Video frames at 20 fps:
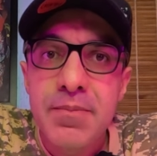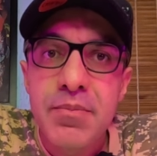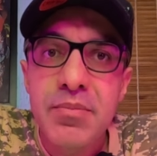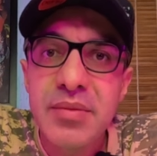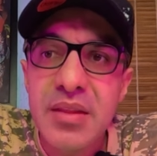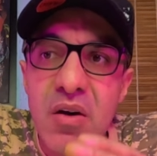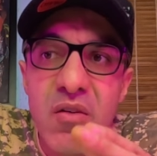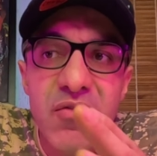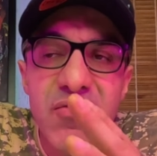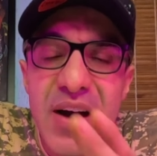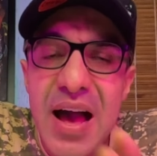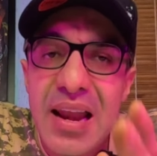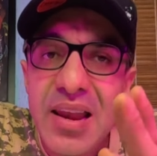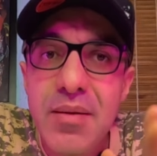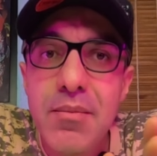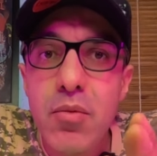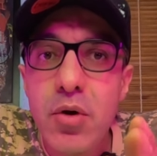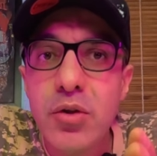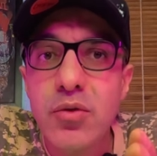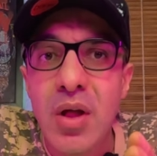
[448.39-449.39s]
Então
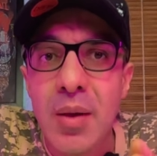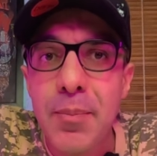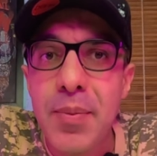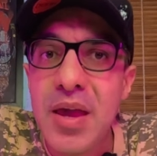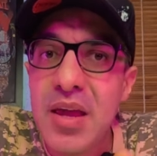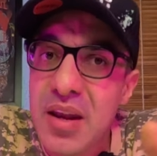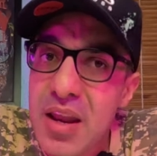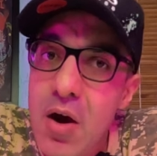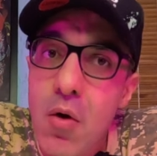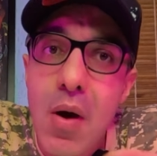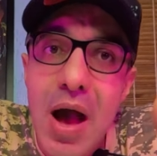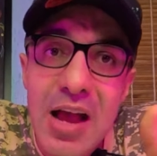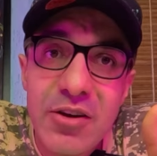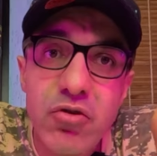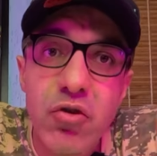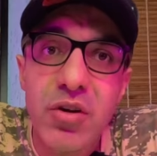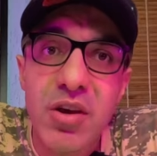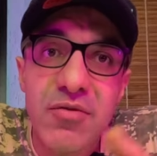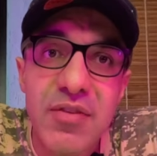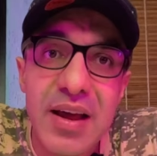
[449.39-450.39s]
vale muito a pena. Eu
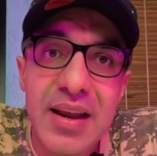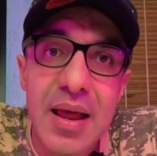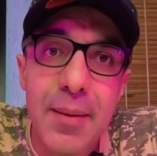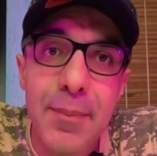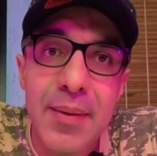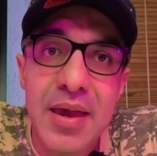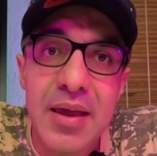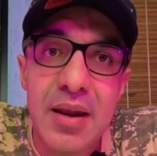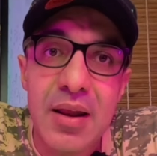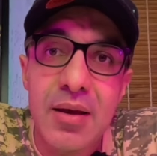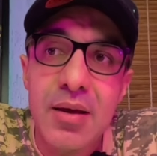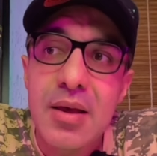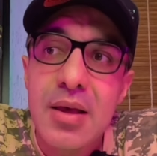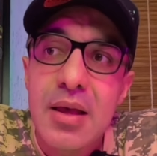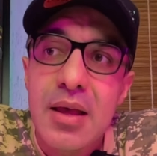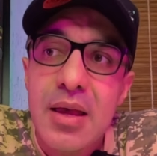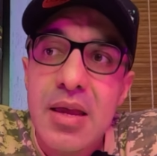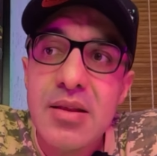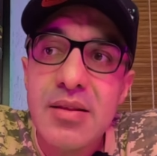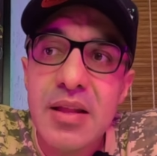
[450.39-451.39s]
acho que vale a pena,
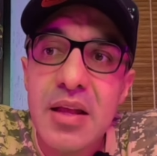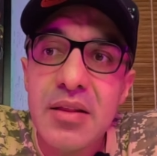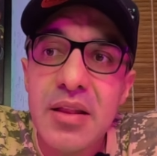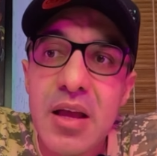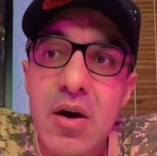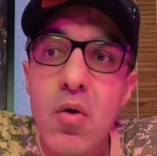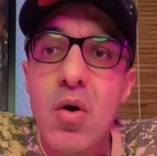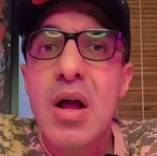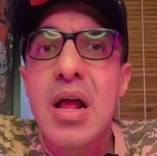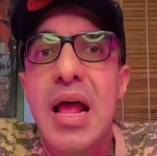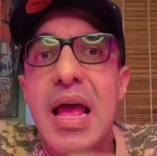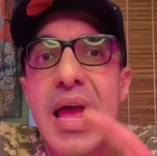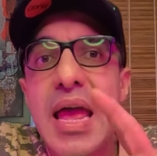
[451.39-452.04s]
entendeu?